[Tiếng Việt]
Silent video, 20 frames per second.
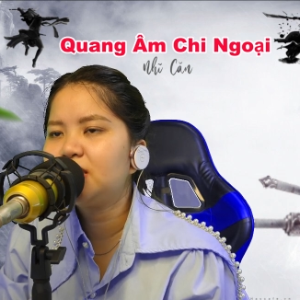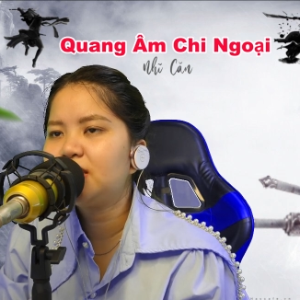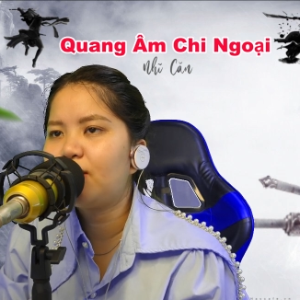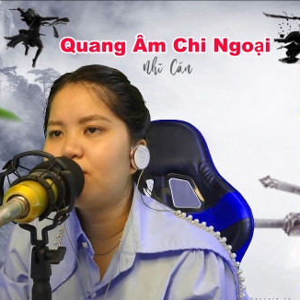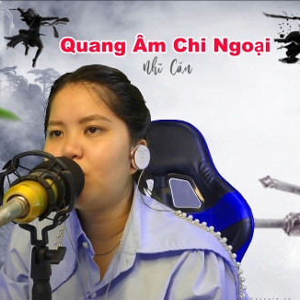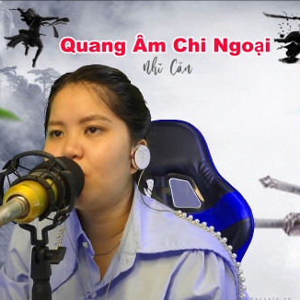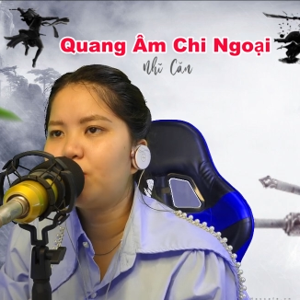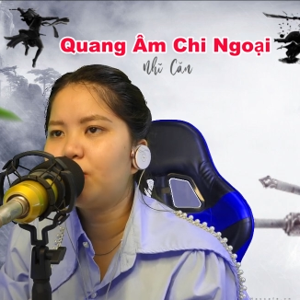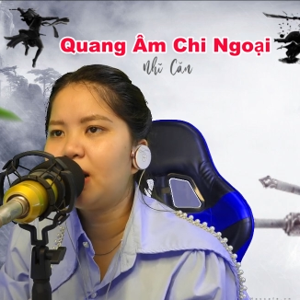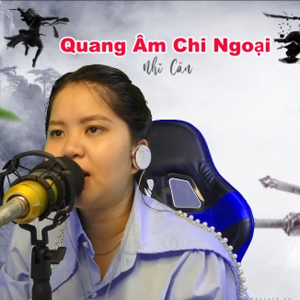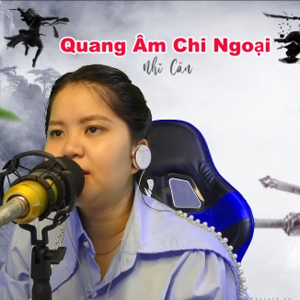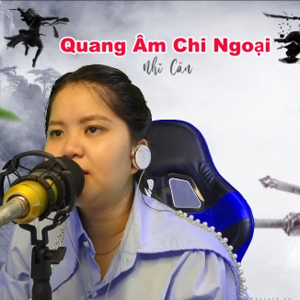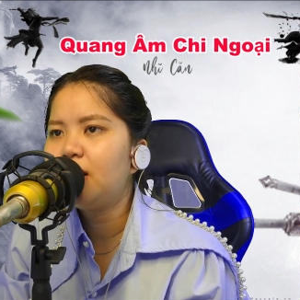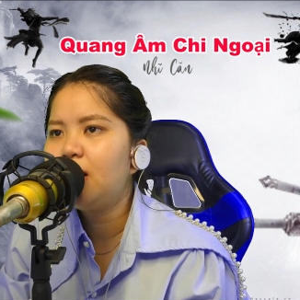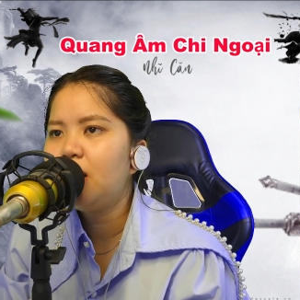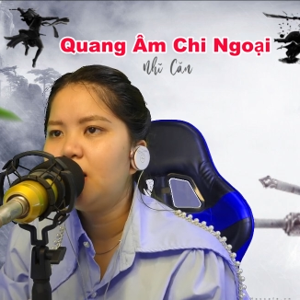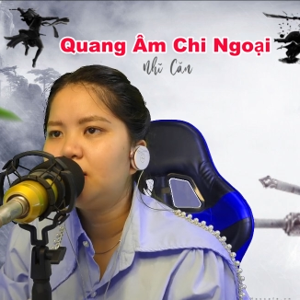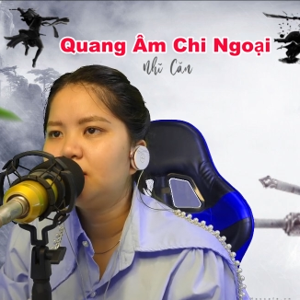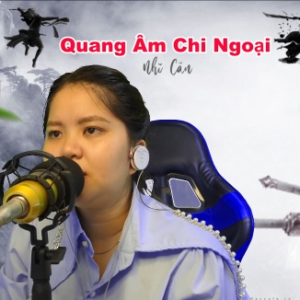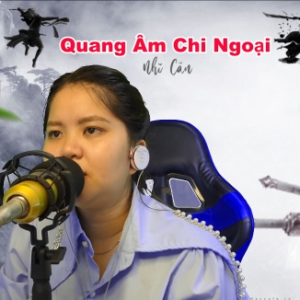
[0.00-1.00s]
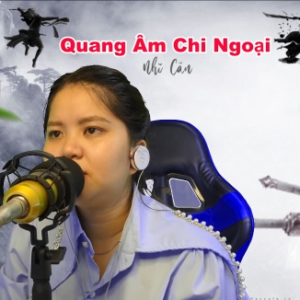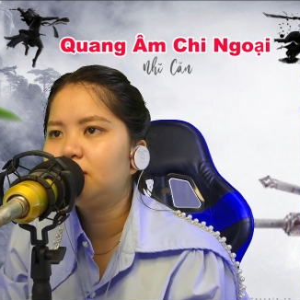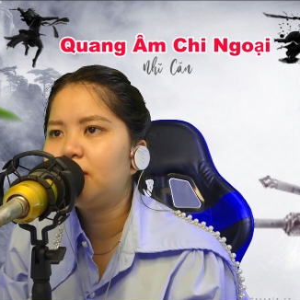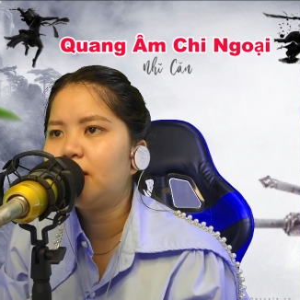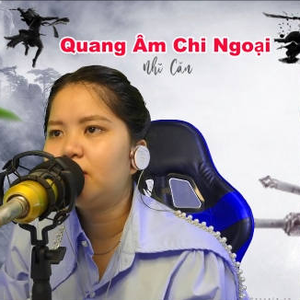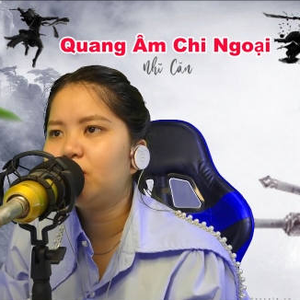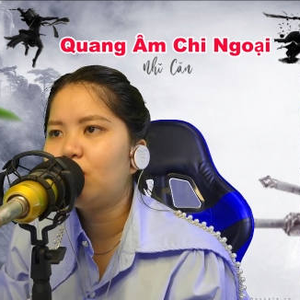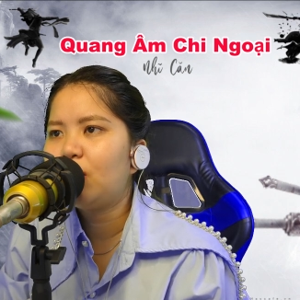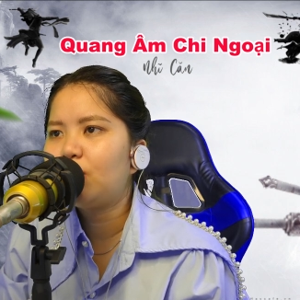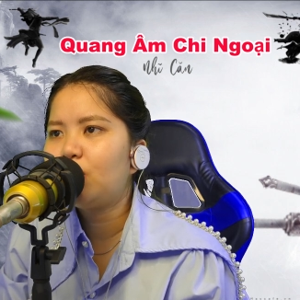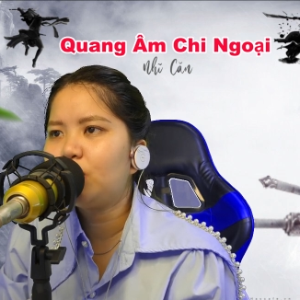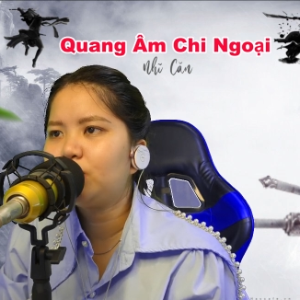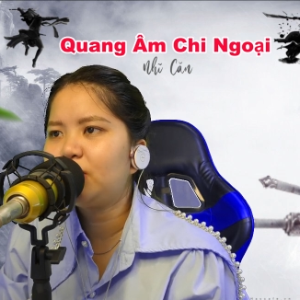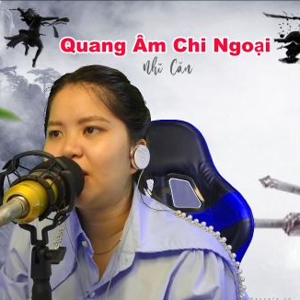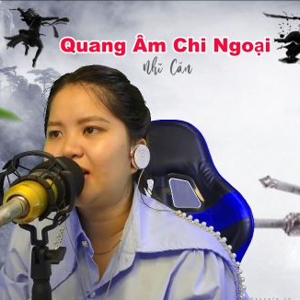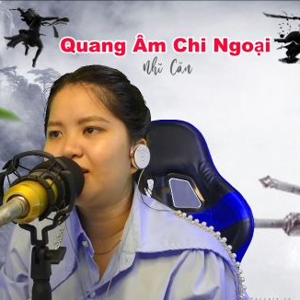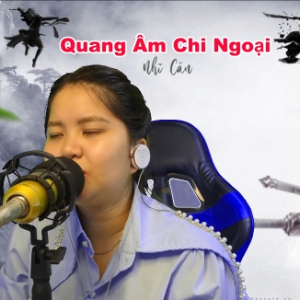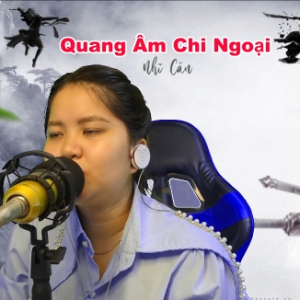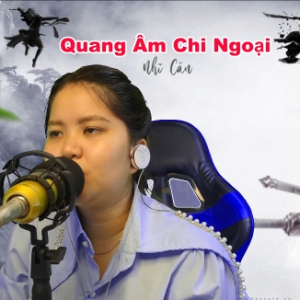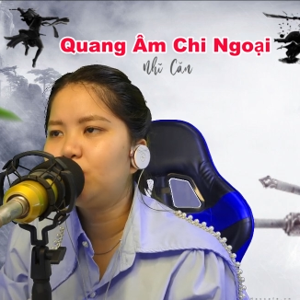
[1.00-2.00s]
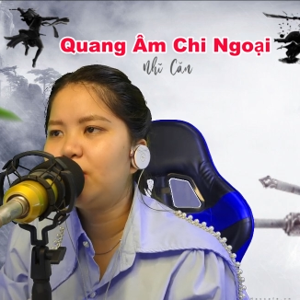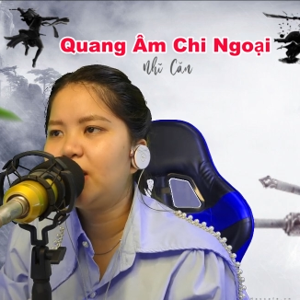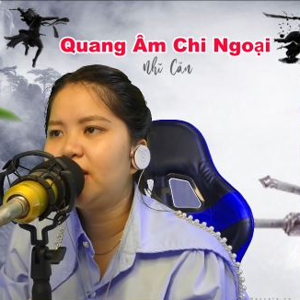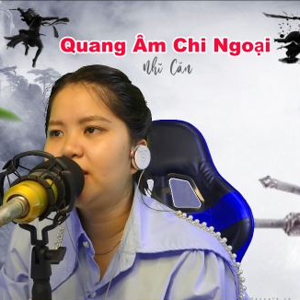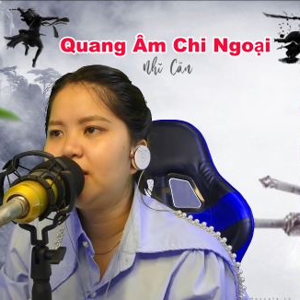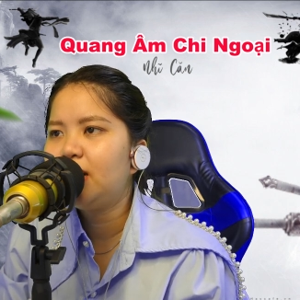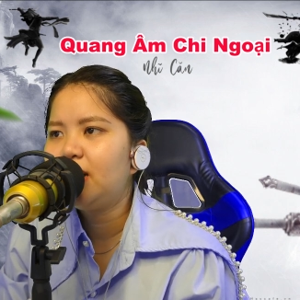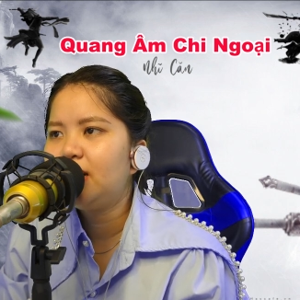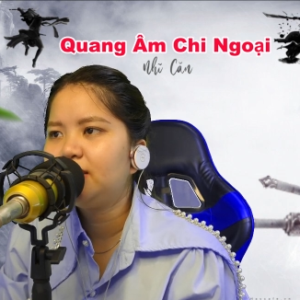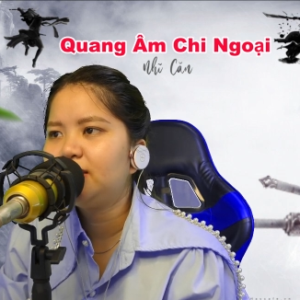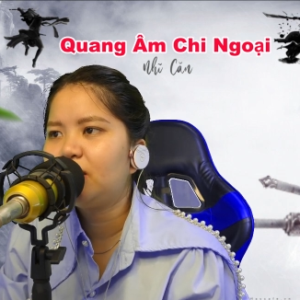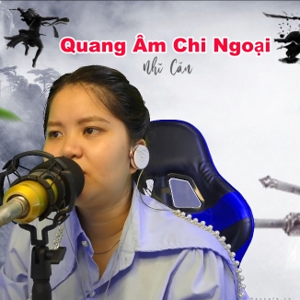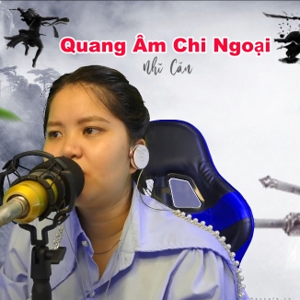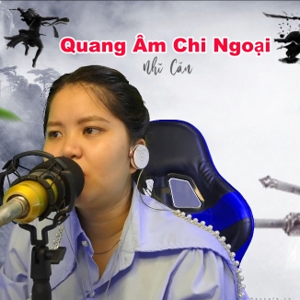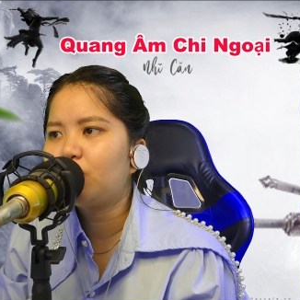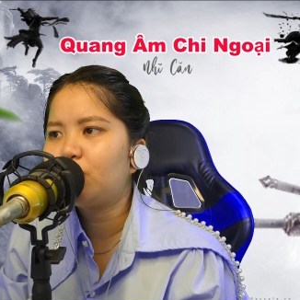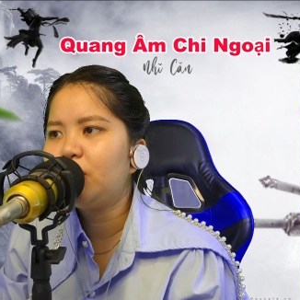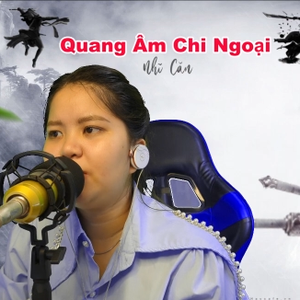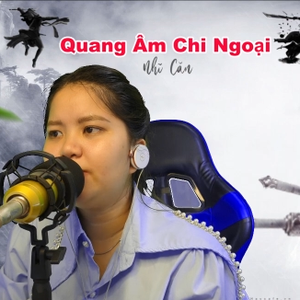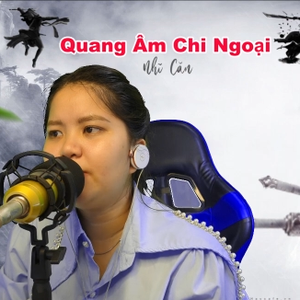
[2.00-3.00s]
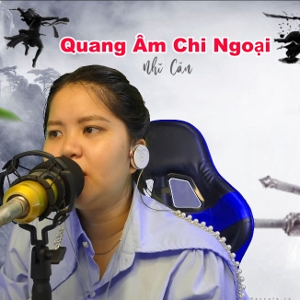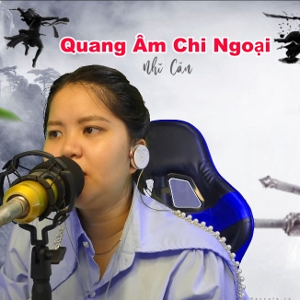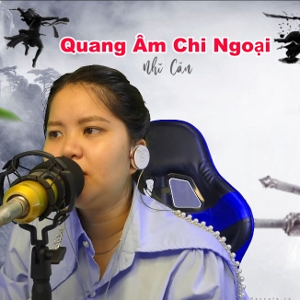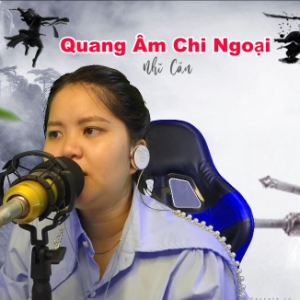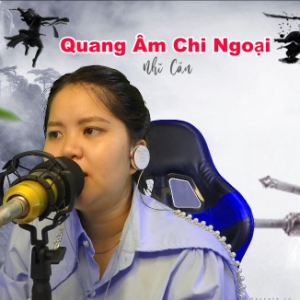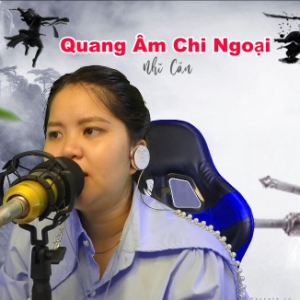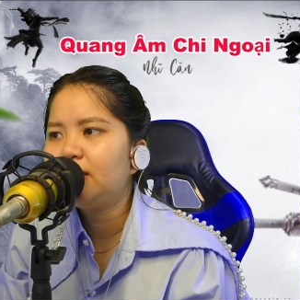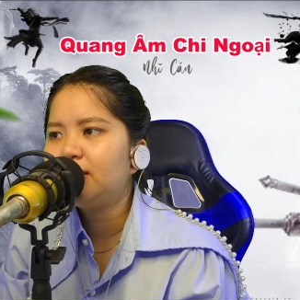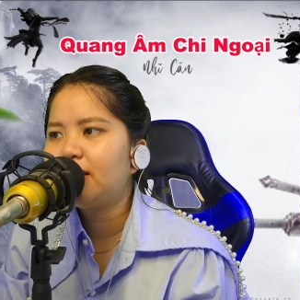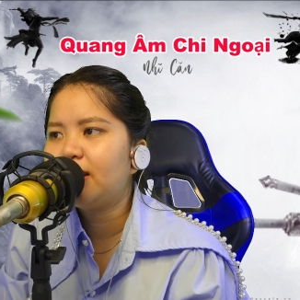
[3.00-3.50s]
Sau một khắc, thân thể đoan một tàng rung lên, theo độc biến mất,